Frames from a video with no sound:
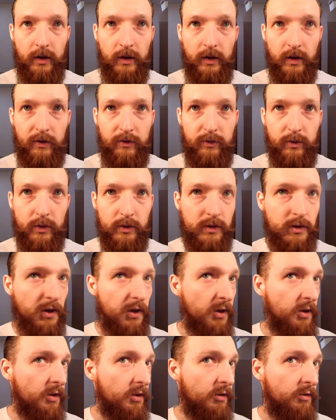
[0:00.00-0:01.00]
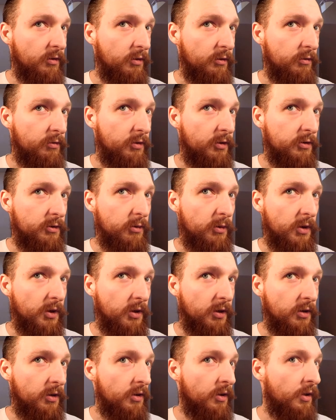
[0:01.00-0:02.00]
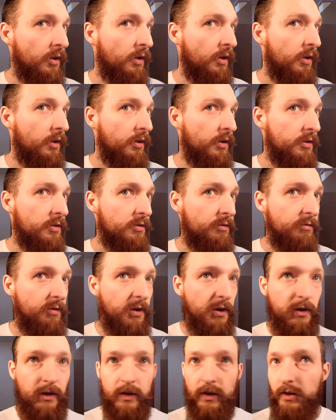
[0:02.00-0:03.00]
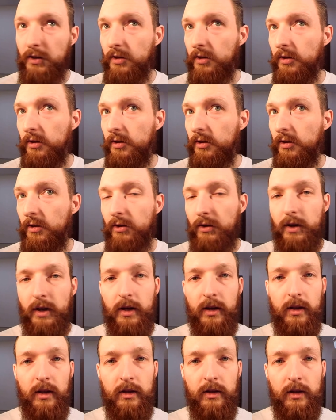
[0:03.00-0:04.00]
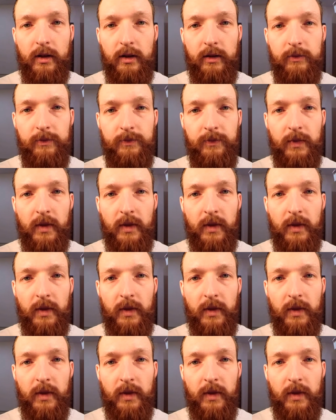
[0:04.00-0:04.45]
Na włosach fryzura jest fajnie ogarnięta.